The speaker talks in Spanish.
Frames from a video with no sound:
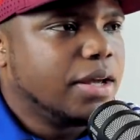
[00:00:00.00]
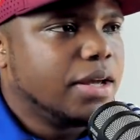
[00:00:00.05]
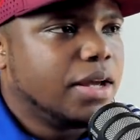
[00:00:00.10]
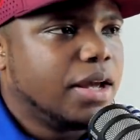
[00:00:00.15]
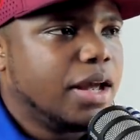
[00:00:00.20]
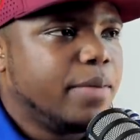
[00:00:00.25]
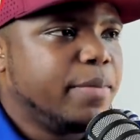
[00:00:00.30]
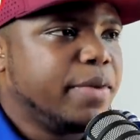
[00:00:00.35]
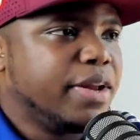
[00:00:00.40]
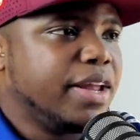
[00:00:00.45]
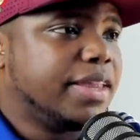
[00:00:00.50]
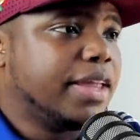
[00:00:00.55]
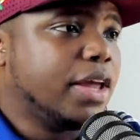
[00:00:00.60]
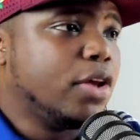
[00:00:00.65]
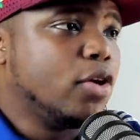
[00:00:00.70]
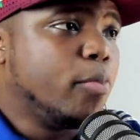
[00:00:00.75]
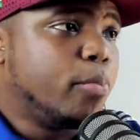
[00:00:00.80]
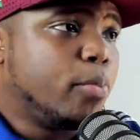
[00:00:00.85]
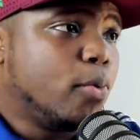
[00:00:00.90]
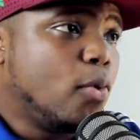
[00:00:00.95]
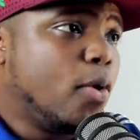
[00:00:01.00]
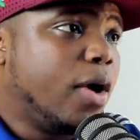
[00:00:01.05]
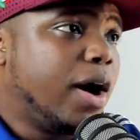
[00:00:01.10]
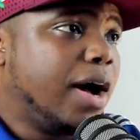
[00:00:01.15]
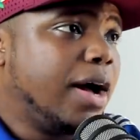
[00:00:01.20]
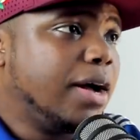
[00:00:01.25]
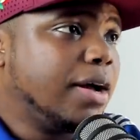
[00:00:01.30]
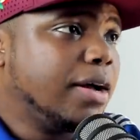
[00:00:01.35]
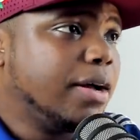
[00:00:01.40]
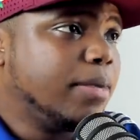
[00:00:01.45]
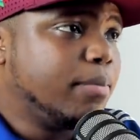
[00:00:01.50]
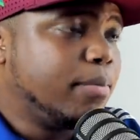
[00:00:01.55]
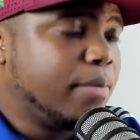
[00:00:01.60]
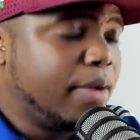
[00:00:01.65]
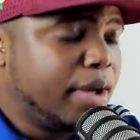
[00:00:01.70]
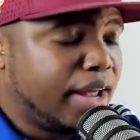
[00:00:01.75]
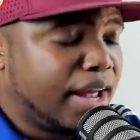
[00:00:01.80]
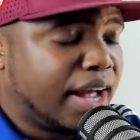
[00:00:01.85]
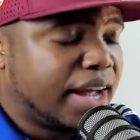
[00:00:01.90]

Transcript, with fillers: El Ministerio púa eh,